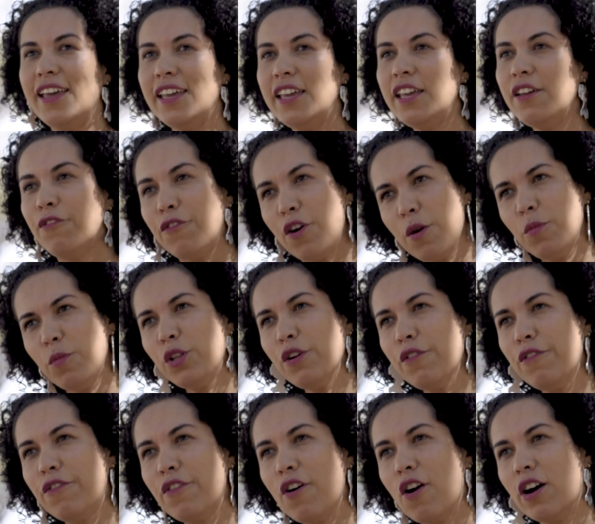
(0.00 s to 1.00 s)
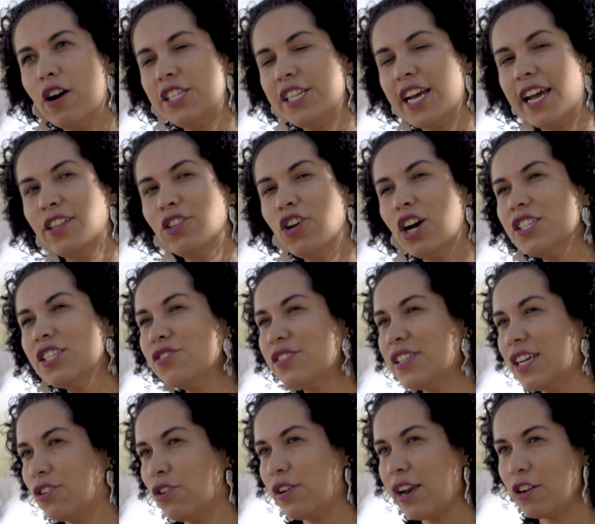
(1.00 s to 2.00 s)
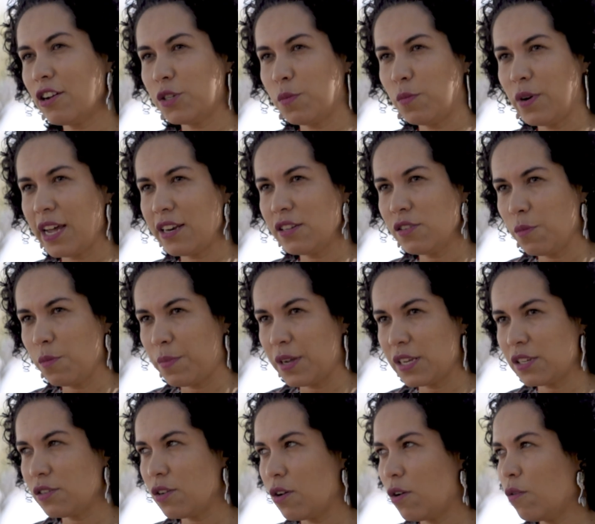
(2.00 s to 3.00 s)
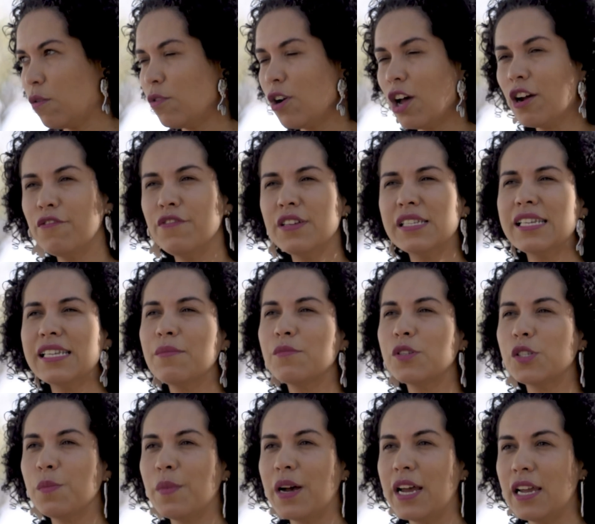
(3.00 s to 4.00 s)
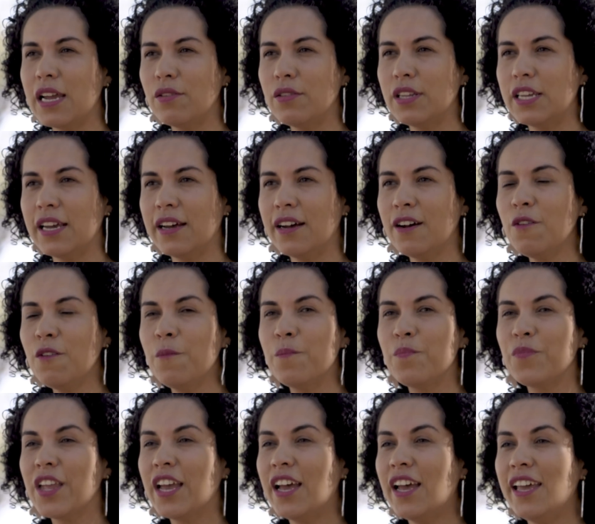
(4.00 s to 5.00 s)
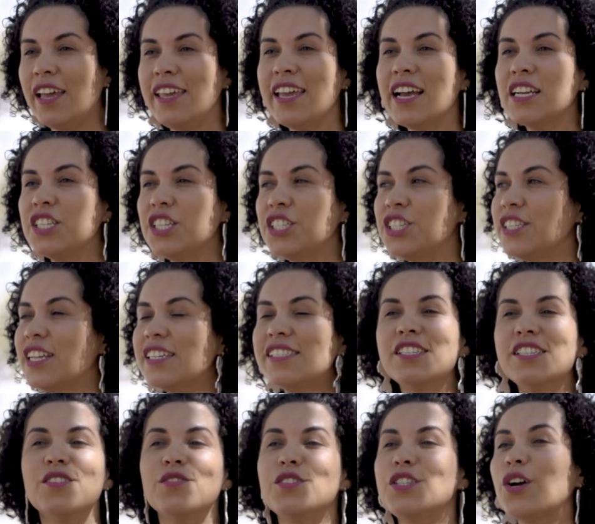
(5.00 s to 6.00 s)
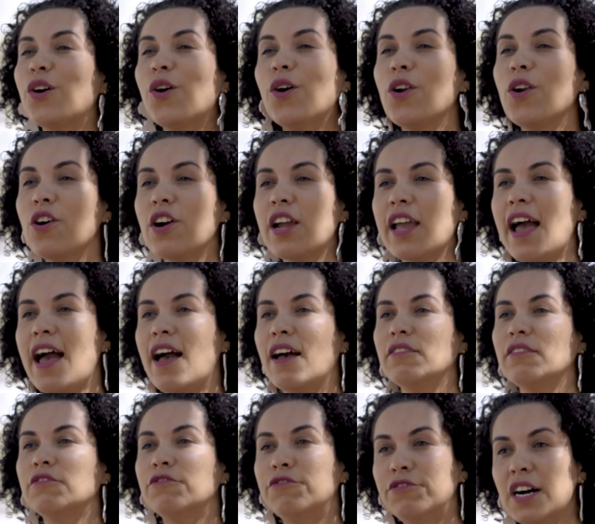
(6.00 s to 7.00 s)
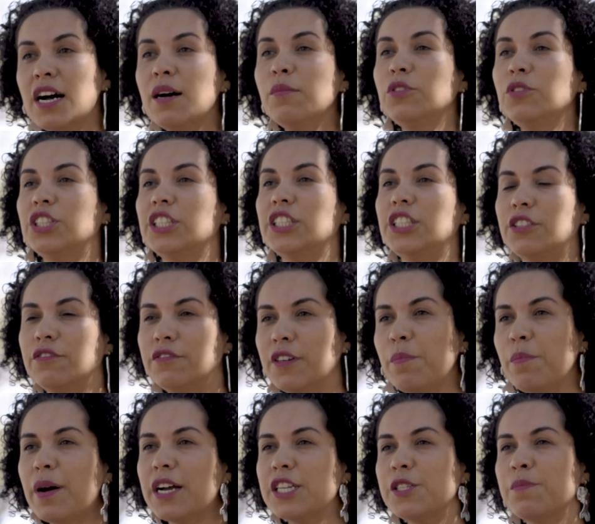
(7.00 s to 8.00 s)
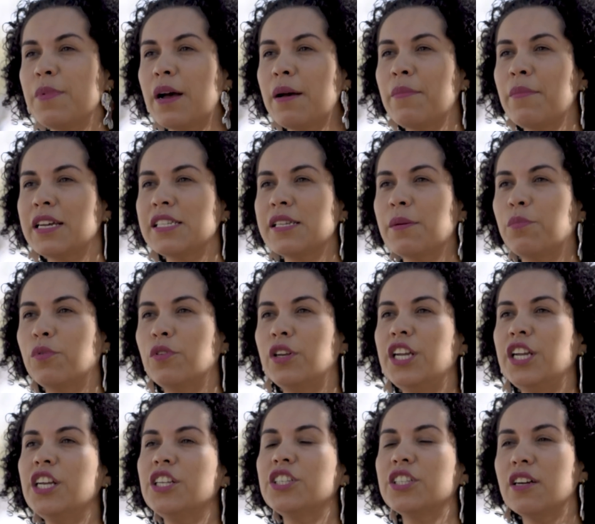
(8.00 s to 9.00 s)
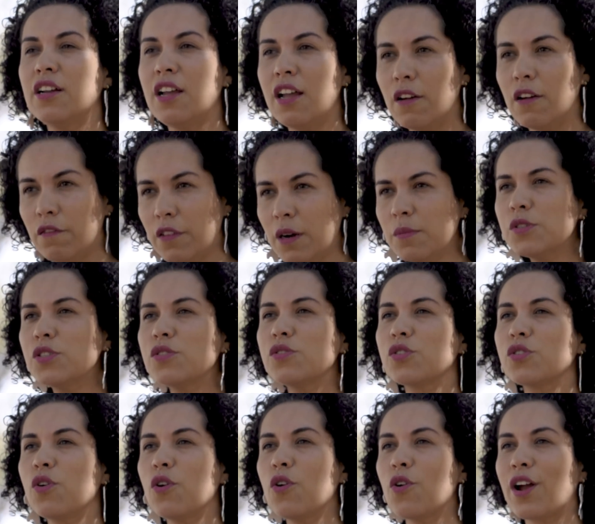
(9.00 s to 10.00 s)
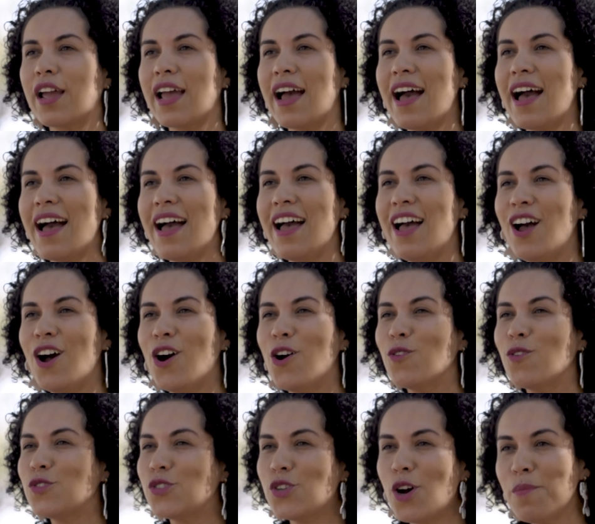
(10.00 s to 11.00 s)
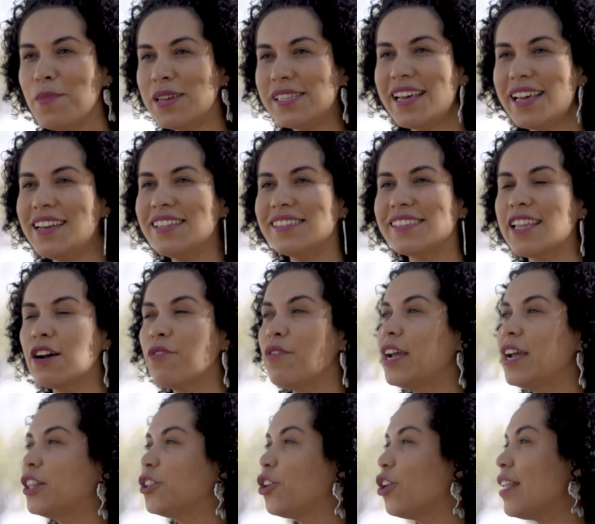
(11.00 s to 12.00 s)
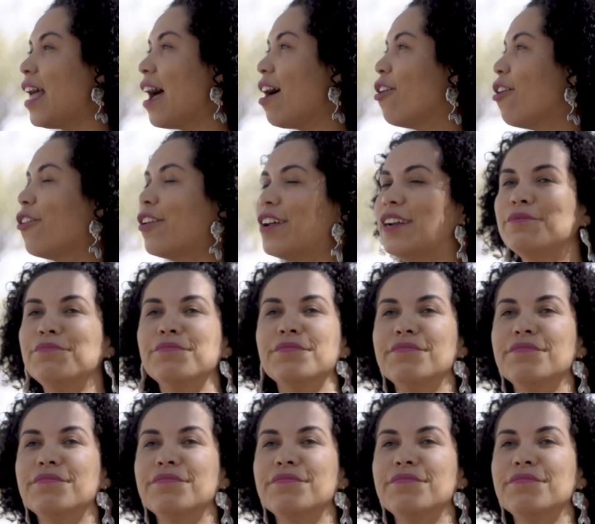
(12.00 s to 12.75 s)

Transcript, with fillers: E foi muito forte. Aí nós, no Setorial de Mulheres do PSOL, logo fizemos uma reunião e a gente decidiu se colocar. Vamos, gente, vamos participar mais da política, vamos nos colocar. Os homens, eles estão aí toda hora,